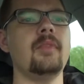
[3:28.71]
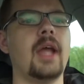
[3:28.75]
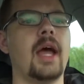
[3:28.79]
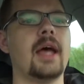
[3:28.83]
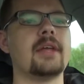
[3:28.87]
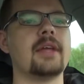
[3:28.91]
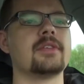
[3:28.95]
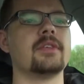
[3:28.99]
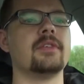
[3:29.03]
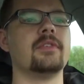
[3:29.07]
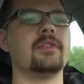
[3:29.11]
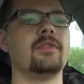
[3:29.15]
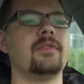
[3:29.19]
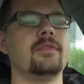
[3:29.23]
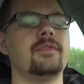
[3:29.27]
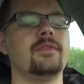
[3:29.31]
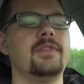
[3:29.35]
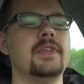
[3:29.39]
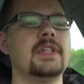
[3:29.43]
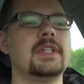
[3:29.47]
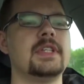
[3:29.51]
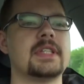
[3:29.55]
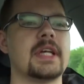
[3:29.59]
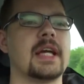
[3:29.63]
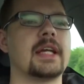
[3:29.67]
also
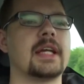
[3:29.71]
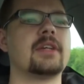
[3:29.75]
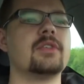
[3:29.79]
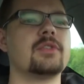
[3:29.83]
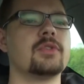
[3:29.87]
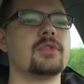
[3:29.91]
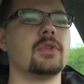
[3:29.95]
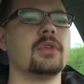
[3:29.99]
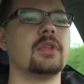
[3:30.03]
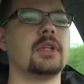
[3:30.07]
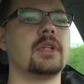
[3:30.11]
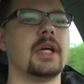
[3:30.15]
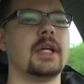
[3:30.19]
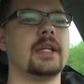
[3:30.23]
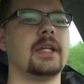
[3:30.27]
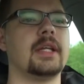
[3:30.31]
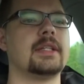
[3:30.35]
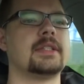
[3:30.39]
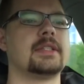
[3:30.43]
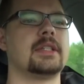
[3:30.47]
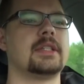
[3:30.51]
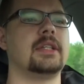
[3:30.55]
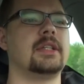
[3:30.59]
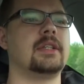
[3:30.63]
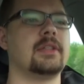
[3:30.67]
wie gesagt, Gesundheit
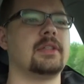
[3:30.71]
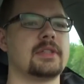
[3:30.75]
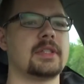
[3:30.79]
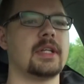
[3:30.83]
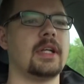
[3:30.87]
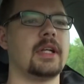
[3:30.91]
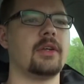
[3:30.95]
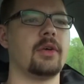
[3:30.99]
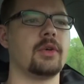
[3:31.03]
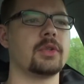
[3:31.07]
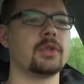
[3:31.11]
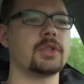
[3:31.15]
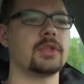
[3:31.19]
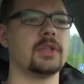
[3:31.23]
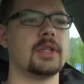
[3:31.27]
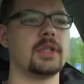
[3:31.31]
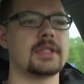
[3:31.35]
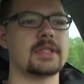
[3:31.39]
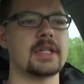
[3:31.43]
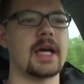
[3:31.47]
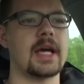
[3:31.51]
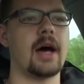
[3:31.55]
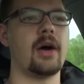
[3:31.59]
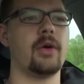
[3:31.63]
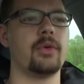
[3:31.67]
an sich ist halt auch schon
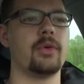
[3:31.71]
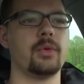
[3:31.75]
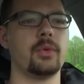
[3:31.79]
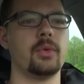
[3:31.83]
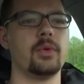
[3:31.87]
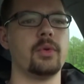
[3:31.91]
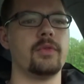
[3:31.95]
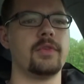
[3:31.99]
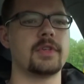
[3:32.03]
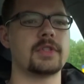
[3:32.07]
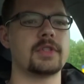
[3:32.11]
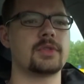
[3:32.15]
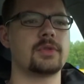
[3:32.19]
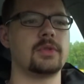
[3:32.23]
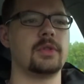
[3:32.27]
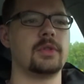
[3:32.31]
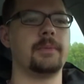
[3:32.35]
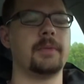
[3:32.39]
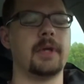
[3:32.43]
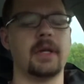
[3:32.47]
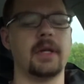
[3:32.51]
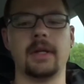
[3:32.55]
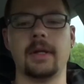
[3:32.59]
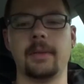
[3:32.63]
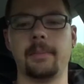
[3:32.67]
das A und O, was du
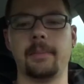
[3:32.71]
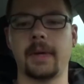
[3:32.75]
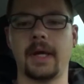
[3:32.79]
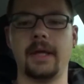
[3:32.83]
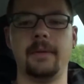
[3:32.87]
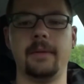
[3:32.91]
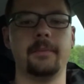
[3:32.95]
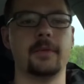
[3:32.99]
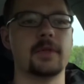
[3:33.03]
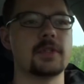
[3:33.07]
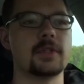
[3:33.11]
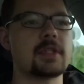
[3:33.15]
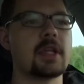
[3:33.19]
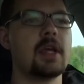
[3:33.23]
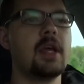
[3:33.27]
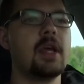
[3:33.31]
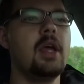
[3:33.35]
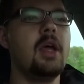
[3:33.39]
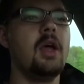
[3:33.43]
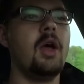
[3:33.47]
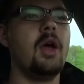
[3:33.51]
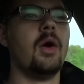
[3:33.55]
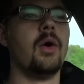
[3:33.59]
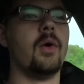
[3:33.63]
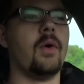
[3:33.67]
jemandem erbringen musst.
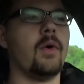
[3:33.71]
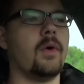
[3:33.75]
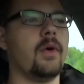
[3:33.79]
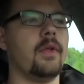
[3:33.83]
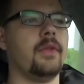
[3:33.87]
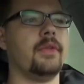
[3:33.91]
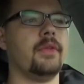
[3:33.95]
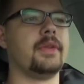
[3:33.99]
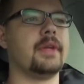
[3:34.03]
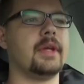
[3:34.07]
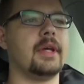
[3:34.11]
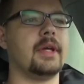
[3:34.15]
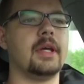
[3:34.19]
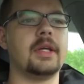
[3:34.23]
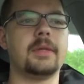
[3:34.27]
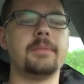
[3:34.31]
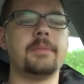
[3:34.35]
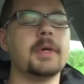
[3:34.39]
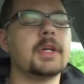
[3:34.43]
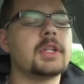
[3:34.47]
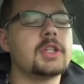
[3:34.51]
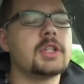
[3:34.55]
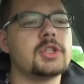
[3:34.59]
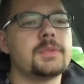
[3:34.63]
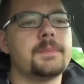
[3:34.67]
Und äh, ich
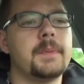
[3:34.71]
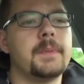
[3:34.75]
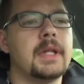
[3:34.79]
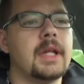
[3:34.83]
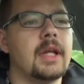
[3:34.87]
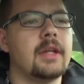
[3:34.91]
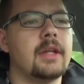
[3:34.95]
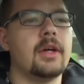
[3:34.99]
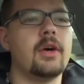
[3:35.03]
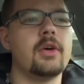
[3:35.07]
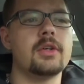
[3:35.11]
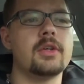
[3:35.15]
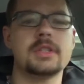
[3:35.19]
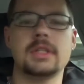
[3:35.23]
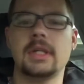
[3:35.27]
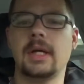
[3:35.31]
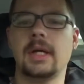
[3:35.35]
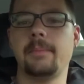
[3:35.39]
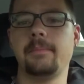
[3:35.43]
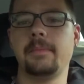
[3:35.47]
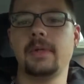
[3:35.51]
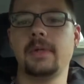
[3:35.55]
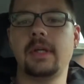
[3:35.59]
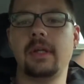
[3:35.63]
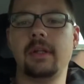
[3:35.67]
möchte später ein Haus
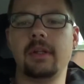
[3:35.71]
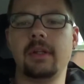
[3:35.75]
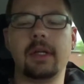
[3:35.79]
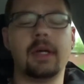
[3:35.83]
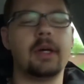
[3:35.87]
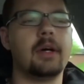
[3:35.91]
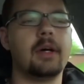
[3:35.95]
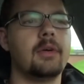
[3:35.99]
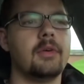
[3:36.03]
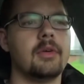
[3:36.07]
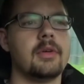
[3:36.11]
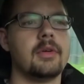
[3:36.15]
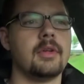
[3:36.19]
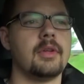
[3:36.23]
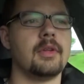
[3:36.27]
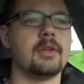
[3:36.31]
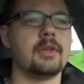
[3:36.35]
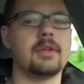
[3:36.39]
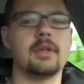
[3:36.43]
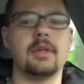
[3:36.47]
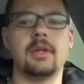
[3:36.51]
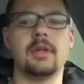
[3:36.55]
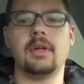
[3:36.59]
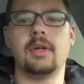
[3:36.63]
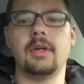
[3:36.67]
haben, Kinder und
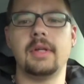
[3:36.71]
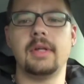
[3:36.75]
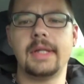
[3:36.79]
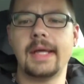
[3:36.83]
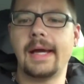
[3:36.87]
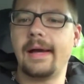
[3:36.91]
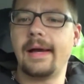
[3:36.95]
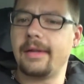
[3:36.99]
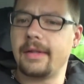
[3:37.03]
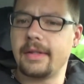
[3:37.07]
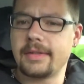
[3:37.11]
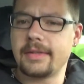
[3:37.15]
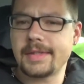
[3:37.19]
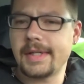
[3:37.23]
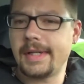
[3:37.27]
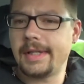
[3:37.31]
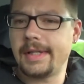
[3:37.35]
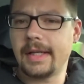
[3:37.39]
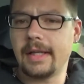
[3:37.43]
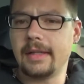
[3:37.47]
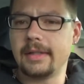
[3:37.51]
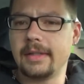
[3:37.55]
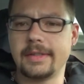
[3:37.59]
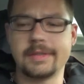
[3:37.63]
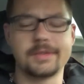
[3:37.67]
äh, ja, dass halt
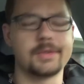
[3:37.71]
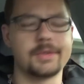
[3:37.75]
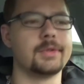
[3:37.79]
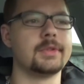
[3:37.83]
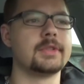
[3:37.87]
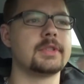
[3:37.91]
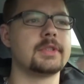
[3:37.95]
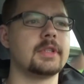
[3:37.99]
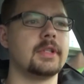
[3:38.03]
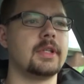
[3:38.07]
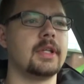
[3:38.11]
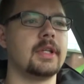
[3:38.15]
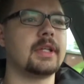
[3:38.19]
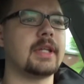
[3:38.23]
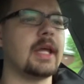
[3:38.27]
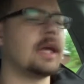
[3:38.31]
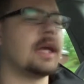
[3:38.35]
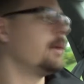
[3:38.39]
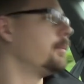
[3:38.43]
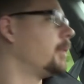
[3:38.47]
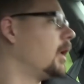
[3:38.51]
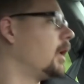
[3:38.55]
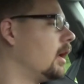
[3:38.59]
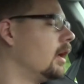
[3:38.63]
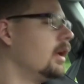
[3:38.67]
alle gesund sind. Ich
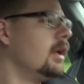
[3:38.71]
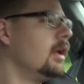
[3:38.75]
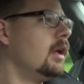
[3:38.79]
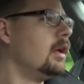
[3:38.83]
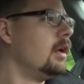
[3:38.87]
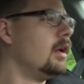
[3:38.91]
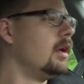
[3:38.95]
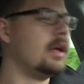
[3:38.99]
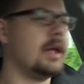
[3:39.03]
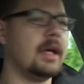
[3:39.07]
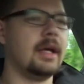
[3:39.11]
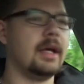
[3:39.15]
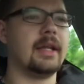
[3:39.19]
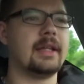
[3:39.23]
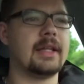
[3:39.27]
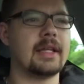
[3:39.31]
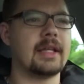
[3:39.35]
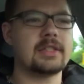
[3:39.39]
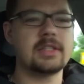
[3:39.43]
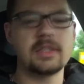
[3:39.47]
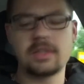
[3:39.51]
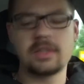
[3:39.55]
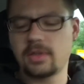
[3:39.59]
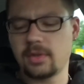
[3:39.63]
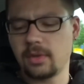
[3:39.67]
denke mal, äh,
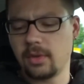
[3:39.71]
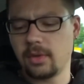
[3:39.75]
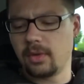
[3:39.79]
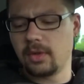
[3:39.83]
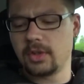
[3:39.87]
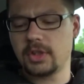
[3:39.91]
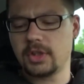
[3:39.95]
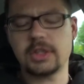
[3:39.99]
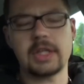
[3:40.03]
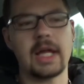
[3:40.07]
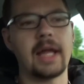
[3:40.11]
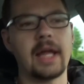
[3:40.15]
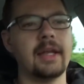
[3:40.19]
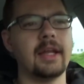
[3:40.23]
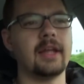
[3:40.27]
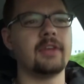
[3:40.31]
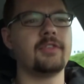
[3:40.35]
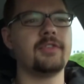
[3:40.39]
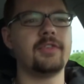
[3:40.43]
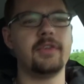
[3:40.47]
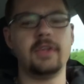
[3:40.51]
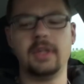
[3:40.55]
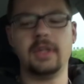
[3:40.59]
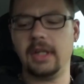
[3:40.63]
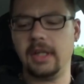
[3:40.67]
das ist so Standard
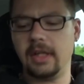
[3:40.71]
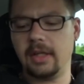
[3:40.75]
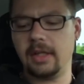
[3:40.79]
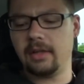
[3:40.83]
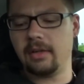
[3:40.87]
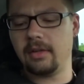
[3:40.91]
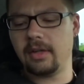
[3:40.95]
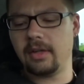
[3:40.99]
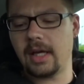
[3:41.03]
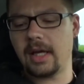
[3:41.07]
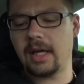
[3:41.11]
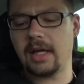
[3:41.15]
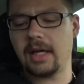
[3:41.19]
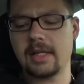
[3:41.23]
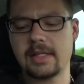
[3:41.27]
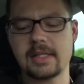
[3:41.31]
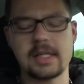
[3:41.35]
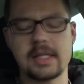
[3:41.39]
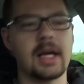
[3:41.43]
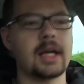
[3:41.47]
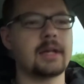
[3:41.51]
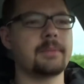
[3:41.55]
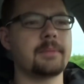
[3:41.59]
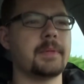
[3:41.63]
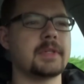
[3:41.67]
für jeden, der
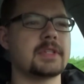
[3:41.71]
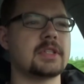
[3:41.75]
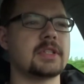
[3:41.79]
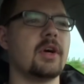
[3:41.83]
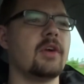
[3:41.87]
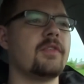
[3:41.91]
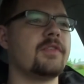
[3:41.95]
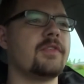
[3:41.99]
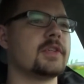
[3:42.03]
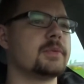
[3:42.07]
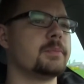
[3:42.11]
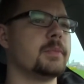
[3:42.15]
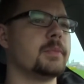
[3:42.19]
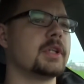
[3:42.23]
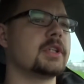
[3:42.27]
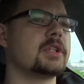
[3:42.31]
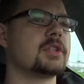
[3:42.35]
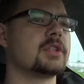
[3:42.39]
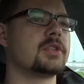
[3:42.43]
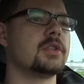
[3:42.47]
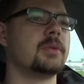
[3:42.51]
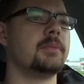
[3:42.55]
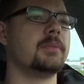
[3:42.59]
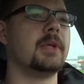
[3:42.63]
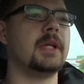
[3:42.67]
sagt, pass auf, was
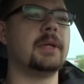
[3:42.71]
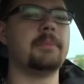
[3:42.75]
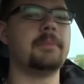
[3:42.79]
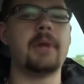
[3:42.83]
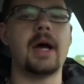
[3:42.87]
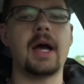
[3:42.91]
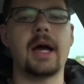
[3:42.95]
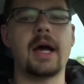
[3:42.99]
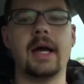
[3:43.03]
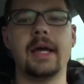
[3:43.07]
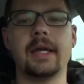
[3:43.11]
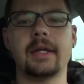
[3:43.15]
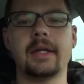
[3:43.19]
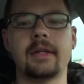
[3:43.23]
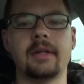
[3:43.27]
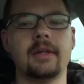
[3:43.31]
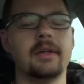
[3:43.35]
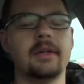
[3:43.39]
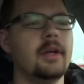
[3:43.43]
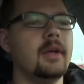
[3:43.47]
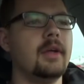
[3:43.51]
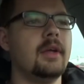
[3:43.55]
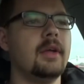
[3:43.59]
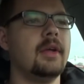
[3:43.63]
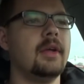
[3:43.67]
möchtest du im Leben erreichen?
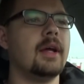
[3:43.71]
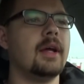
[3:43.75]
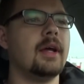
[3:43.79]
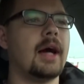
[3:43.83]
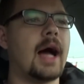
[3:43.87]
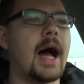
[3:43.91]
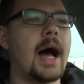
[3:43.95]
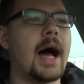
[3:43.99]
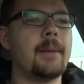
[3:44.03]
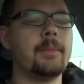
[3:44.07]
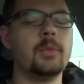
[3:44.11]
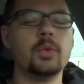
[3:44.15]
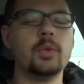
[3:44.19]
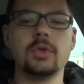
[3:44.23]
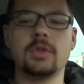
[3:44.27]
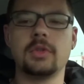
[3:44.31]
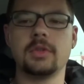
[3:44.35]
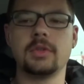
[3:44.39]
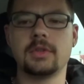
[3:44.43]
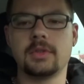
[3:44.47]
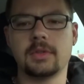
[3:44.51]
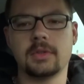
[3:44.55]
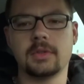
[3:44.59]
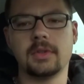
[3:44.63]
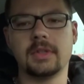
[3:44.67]
Armut
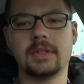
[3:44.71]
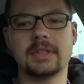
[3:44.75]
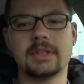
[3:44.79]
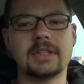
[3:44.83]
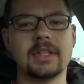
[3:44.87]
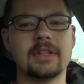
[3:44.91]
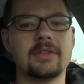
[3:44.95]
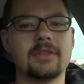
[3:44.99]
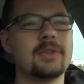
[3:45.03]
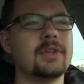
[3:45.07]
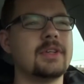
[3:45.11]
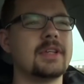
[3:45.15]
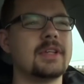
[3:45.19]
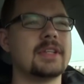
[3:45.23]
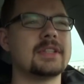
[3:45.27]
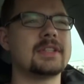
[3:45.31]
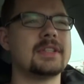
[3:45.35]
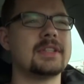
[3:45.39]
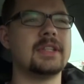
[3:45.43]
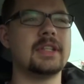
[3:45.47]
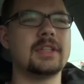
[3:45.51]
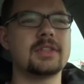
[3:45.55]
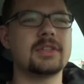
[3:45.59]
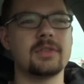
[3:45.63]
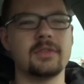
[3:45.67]
und so ist natürlich jetzt
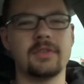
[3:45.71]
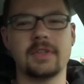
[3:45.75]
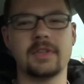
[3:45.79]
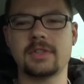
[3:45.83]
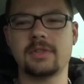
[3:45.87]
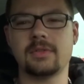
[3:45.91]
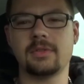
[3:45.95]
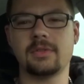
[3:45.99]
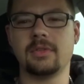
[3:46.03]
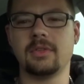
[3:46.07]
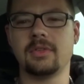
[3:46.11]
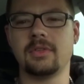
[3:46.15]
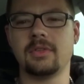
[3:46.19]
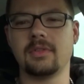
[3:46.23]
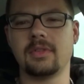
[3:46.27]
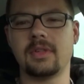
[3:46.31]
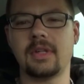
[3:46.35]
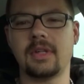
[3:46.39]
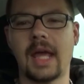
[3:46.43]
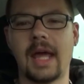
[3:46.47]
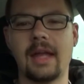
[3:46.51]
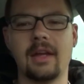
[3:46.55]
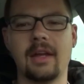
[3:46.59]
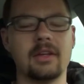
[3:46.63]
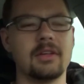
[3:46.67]
nicht so, was du
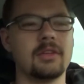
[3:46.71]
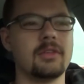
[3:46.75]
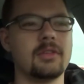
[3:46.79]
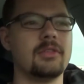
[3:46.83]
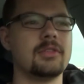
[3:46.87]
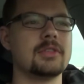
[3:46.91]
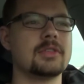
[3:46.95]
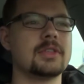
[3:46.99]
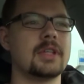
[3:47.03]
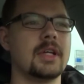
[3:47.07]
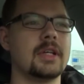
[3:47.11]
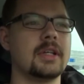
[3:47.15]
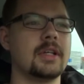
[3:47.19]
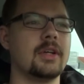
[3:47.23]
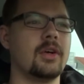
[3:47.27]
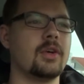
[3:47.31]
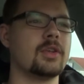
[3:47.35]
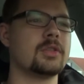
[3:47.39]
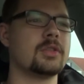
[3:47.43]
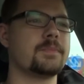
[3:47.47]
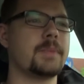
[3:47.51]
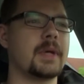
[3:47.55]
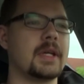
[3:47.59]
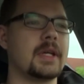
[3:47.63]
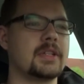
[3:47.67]
gerne großartig
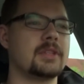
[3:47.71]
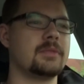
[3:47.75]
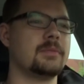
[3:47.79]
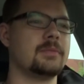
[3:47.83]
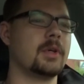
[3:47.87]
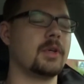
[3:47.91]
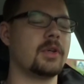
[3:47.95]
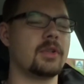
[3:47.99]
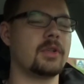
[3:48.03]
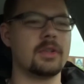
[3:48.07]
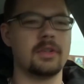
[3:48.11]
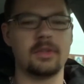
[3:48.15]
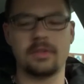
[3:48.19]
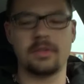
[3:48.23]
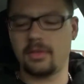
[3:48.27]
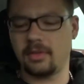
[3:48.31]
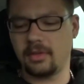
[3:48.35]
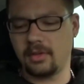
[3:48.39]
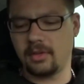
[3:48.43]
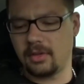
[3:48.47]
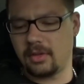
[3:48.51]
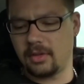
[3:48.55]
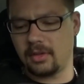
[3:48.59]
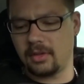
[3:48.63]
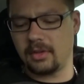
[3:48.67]
auspressen möchtest
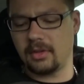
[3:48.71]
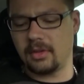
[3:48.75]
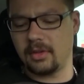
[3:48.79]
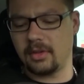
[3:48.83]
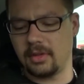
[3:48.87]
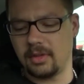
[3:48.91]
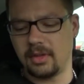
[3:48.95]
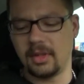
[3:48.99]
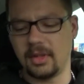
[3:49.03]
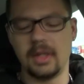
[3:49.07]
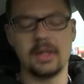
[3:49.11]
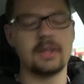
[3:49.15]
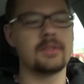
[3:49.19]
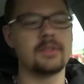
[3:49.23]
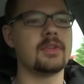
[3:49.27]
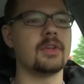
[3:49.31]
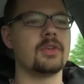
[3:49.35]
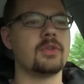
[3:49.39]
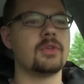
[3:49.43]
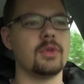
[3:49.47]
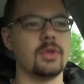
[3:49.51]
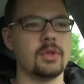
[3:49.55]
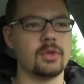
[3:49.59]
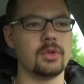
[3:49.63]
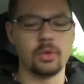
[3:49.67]
und äh, ist
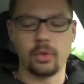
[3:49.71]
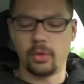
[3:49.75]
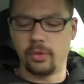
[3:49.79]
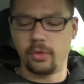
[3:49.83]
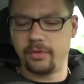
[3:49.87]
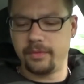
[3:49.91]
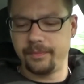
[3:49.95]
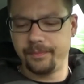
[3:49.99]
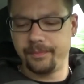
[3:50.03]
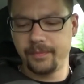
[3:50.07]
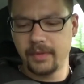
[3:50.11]
natürlich doof.